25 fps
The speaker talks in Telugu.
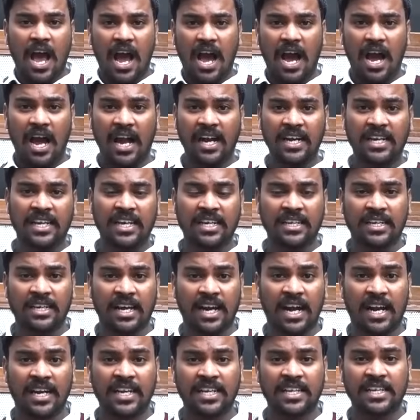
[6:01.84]
ఆ ఆంటీ
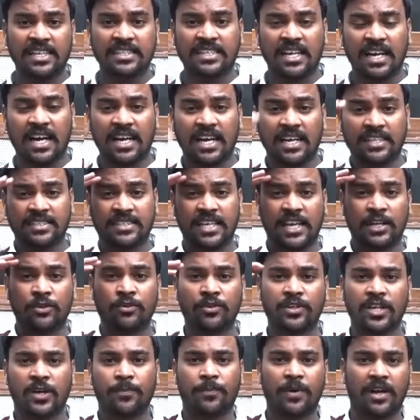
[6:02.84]
ఆంటీకి నిజంగా
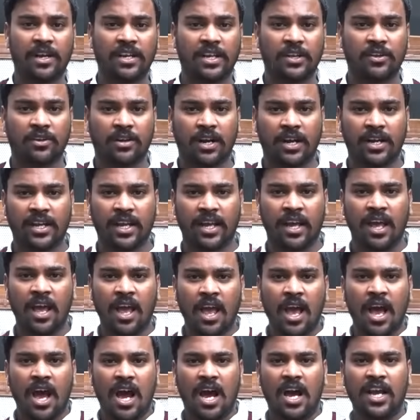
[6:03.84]
సెల్యూట్ చెప్పాలి ఎందుకంటే
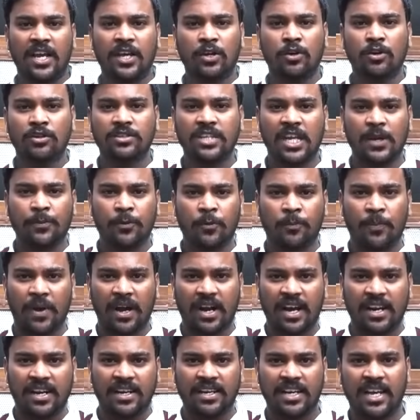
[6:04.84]
ఈ రోజు రేపు
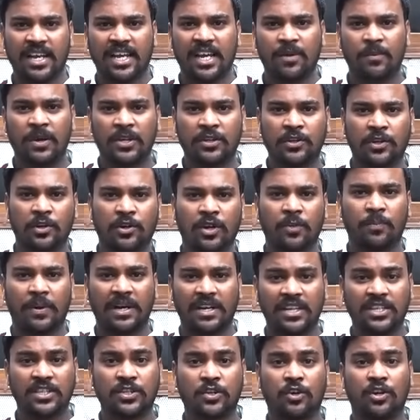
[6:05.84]
పక్కన ఇంట్లో ఏమవుతుందో కూడా
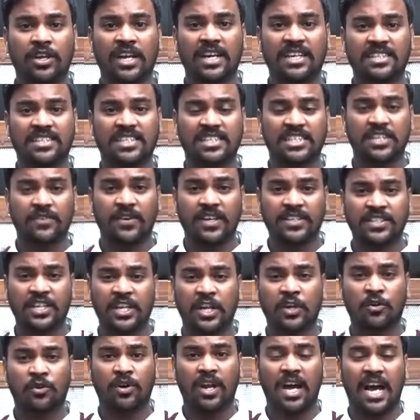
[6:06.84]
పట్టించుకోలేని
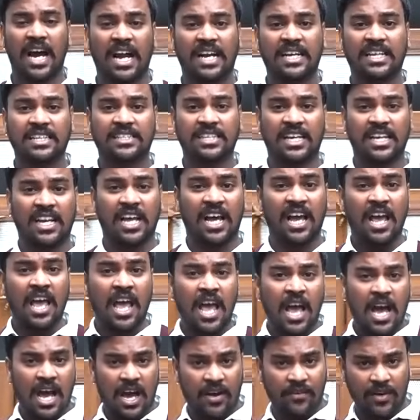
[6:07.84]
సిచ్యువేషన్లో కూడా ఆంటీ చాలా
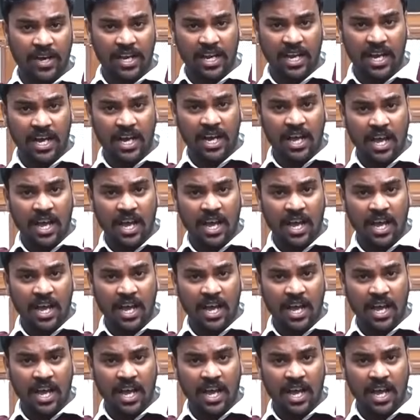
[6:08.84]
వాళ్ళ